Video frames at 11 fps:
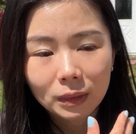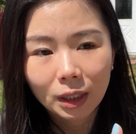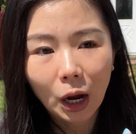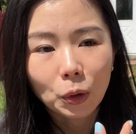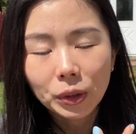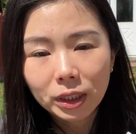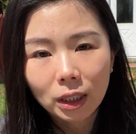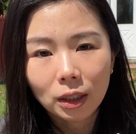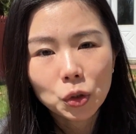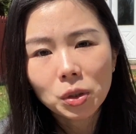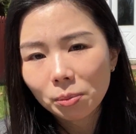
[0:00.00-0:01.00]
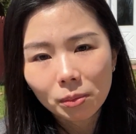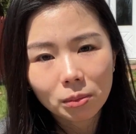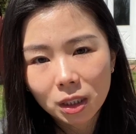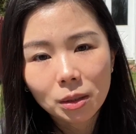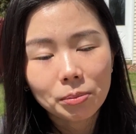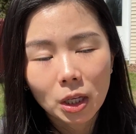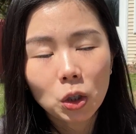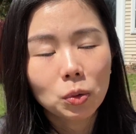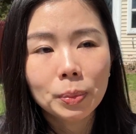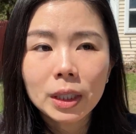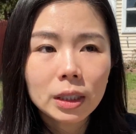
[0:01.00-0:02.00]
好一点，就是你没
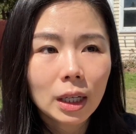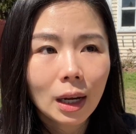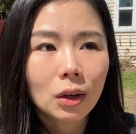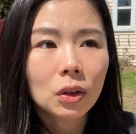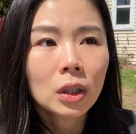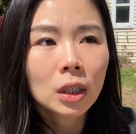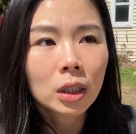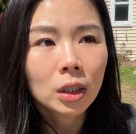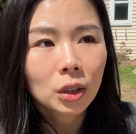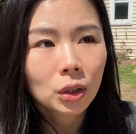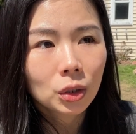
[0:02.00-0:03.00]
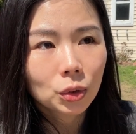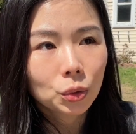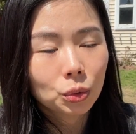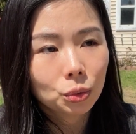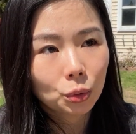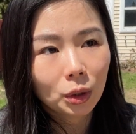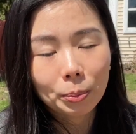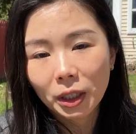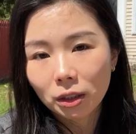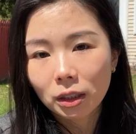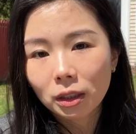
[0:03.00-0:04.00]
有必要对
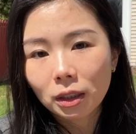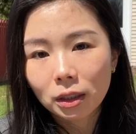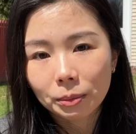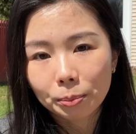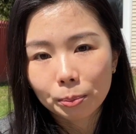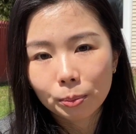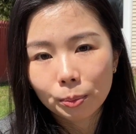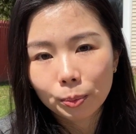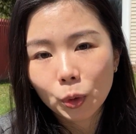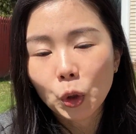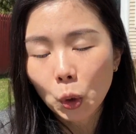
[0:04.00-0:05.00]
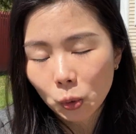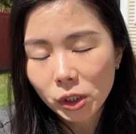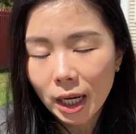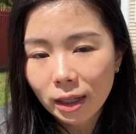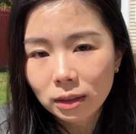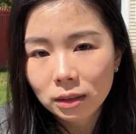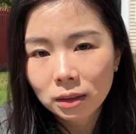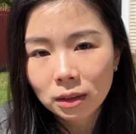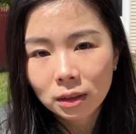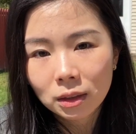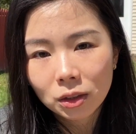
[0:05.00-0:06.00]
别人很不友善，
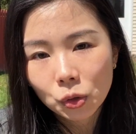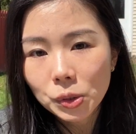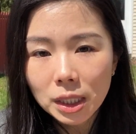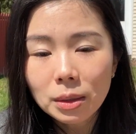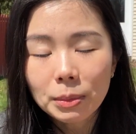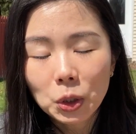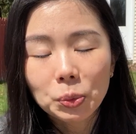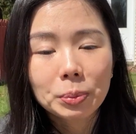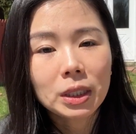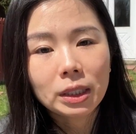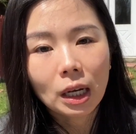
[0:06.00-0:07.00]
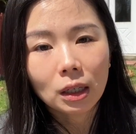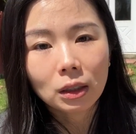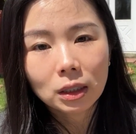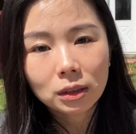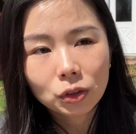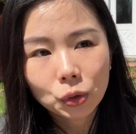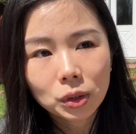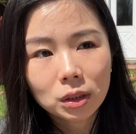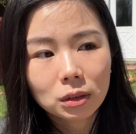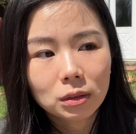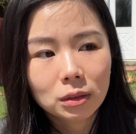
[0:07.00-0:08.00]
就是真的没有必要啊，就
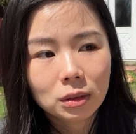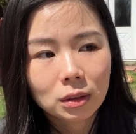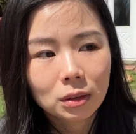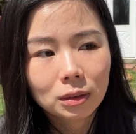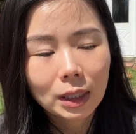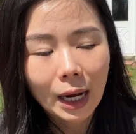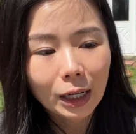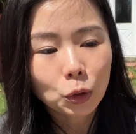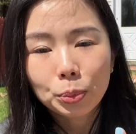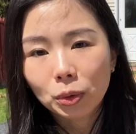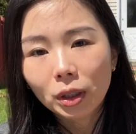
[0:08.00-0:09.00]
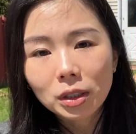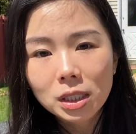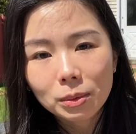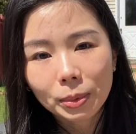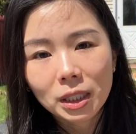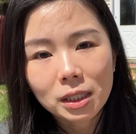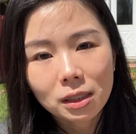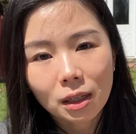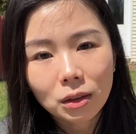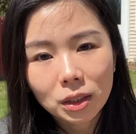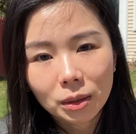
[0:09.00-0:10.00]
是大家都不认识彼此，
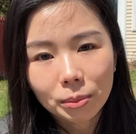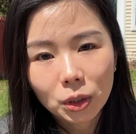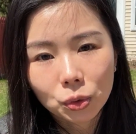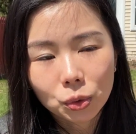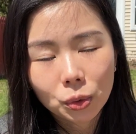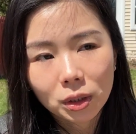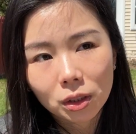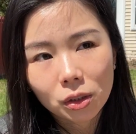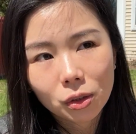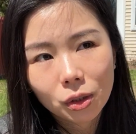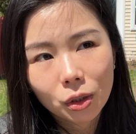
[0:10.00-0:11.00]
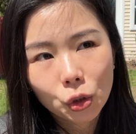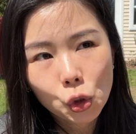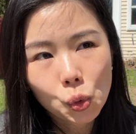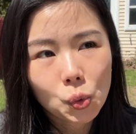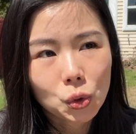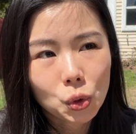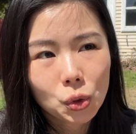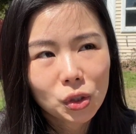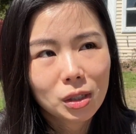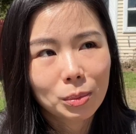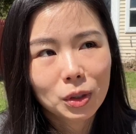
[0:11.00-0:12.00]
然后也没有对你做
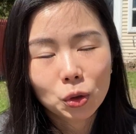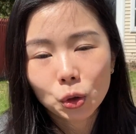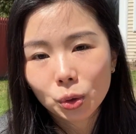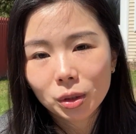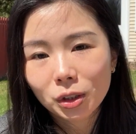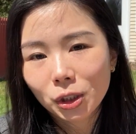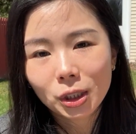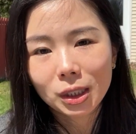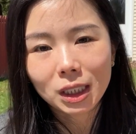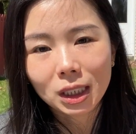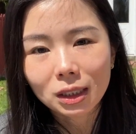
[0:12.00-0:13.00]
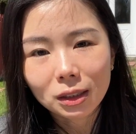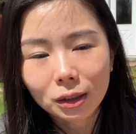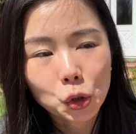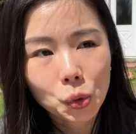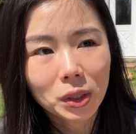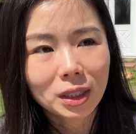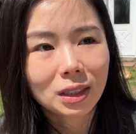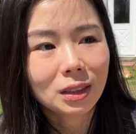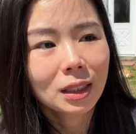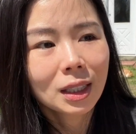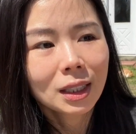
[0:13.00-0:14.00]
什么事情得罪你，